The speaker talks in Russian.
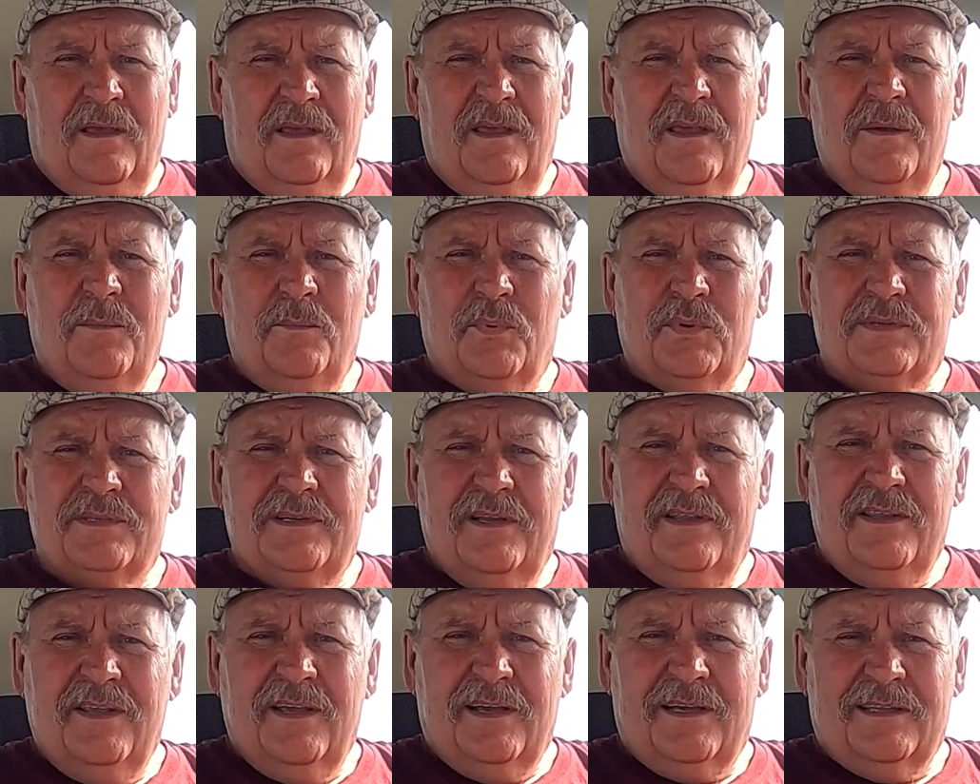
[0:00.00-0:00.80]
И
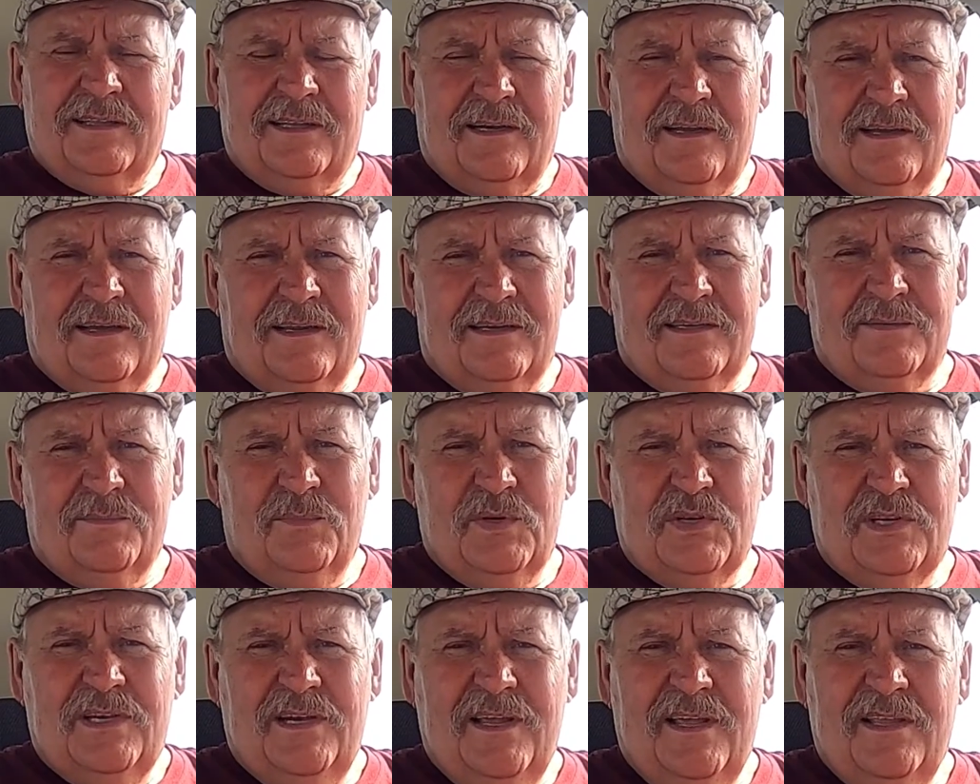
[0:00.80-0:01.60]
после некоторых
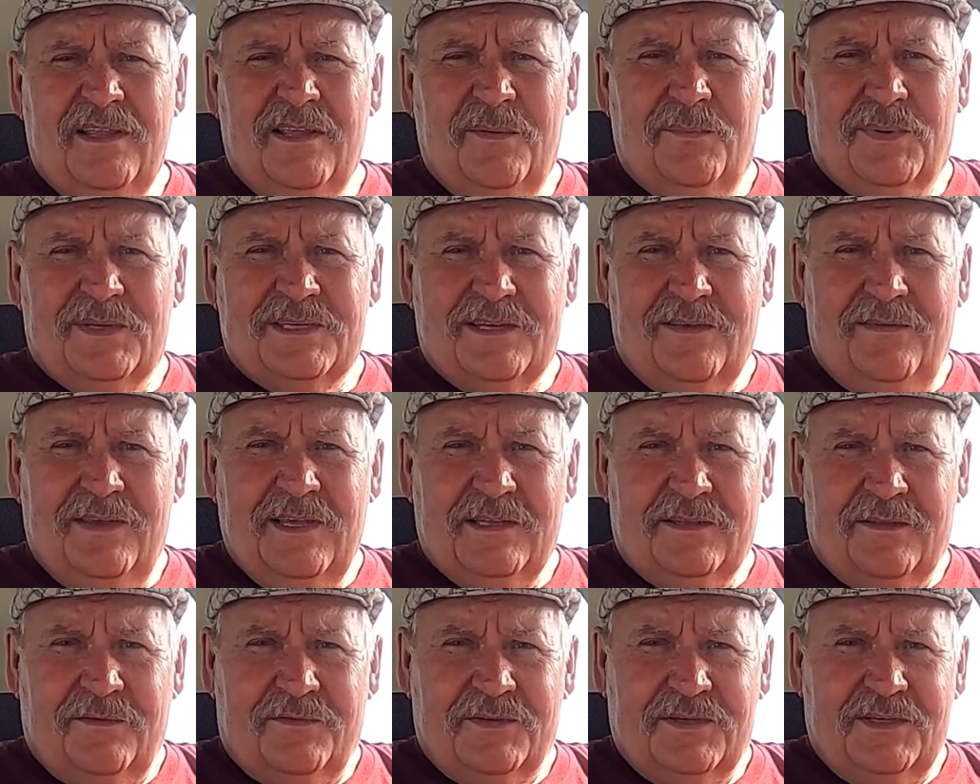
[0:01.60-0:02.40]
размышлений,
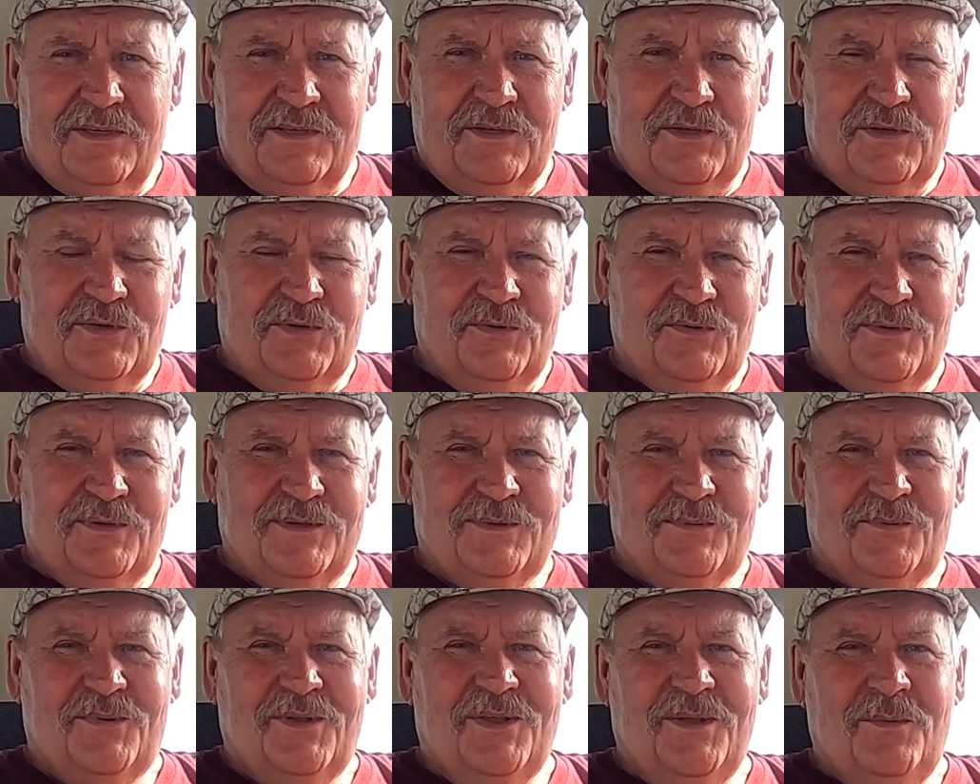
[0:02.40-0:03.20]
посоветовавшись еще
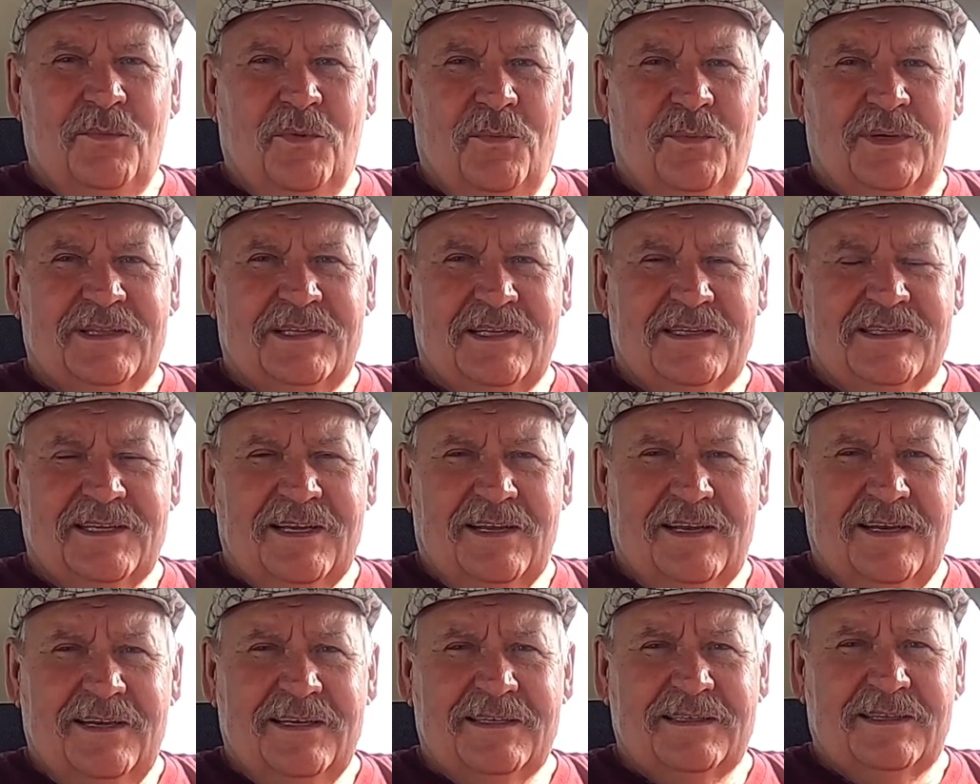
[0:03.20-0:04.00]
с другими
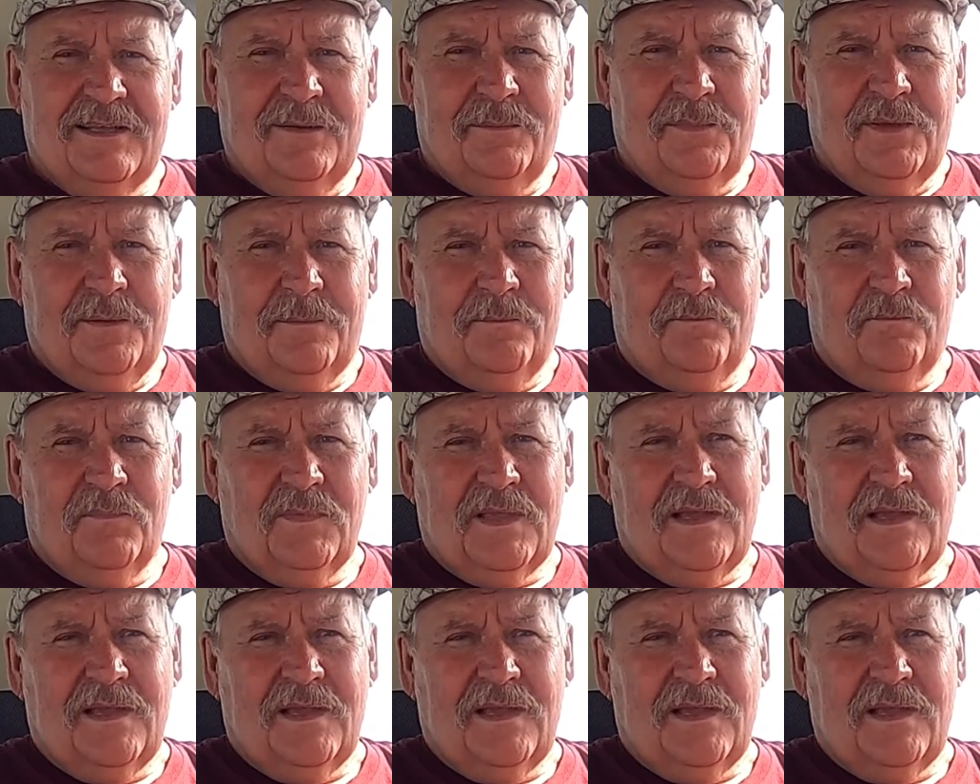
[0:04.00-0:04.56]
мотоциклистами,